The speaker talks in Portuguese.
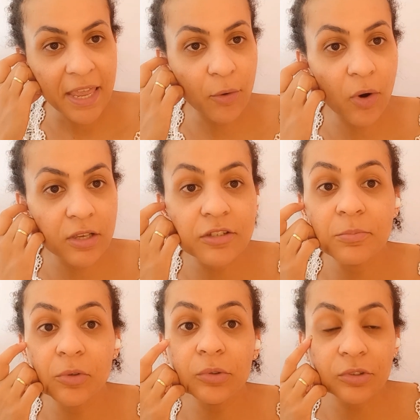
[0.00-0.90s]
eu gosto
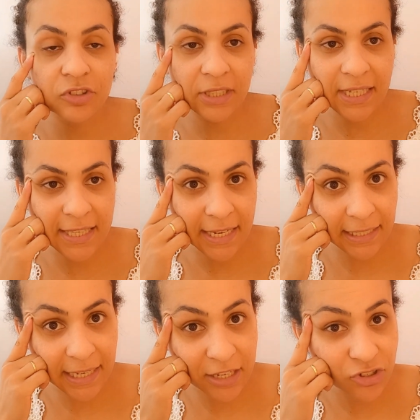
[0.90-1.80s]
muito de atender
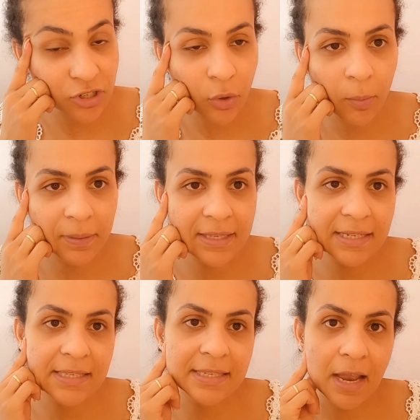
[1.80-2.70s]
cliente no
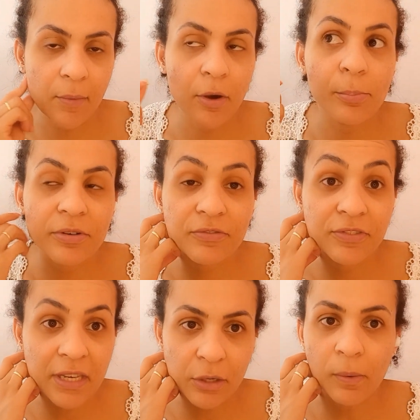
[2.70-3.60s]
presencial. Eu
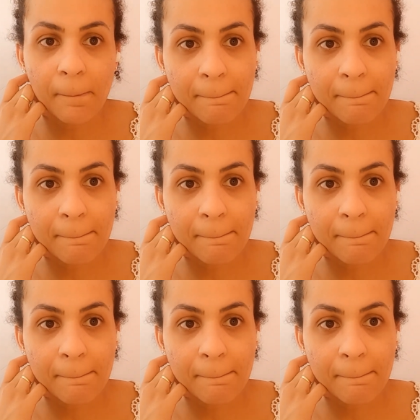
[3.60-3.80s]
prefiro